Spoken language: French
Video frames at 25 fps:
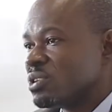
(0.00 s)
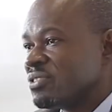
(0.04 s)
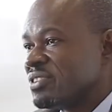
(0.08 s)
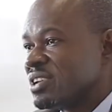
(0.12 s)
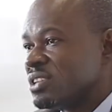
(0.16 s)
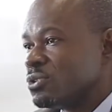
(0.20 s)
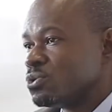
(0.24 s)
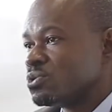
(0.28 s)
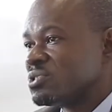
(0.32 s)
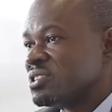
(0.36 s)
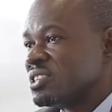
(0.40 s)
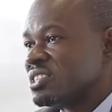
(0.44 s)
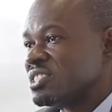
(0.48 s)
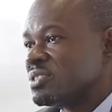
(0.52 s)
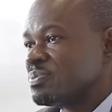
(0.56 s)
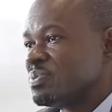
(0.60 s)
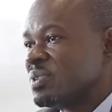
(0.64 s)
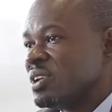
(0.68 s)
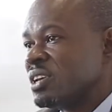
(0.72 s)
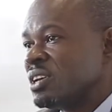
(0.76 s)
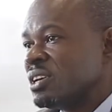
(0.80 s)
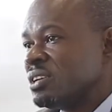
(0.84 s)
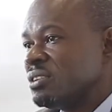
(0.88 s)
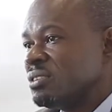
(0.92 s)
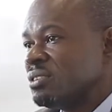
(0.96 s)
avec nos
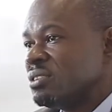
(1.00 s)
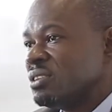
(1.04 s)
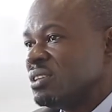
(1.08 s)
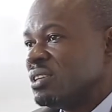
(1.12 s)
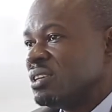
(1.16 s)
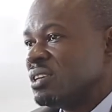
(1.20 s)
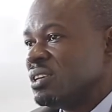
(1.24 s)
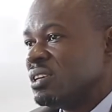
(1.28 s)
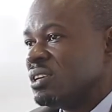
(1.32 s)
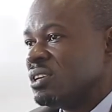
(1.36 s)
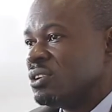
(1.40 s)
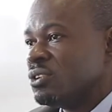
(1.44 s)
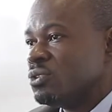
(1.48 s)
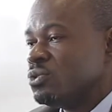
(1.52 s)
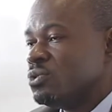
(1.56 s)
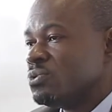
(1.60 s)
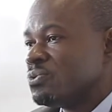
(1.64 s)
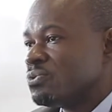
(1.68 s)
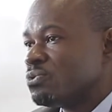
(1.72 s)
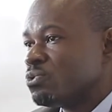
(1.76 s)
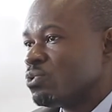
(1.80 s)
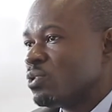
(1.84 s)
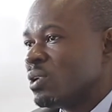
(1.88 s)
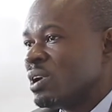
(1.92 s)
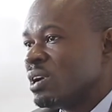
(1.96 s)
experts. Et euh, une
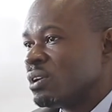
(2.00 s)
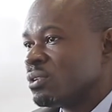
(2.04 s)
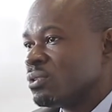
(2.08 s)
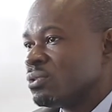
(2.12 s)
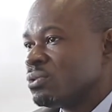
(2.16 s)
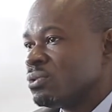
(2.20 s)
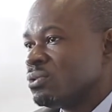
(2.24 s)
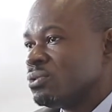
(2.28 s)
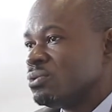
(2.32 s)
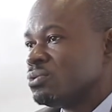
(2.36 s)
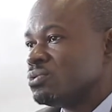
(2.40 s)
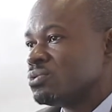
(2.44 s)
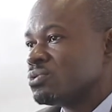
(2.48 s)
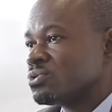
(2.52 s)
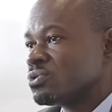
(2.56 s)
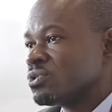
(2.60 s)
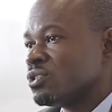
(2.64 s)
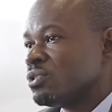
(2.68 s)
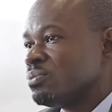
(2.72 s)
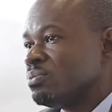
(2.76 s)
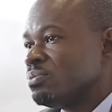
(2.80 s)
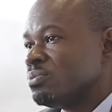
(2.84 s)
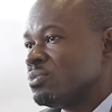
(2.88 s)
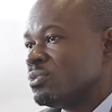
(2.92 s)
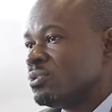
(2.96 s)
fois que nous,
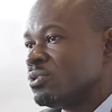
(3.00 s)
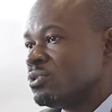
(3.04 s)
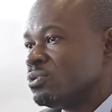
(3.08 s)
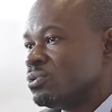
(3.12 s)
sommes, euh,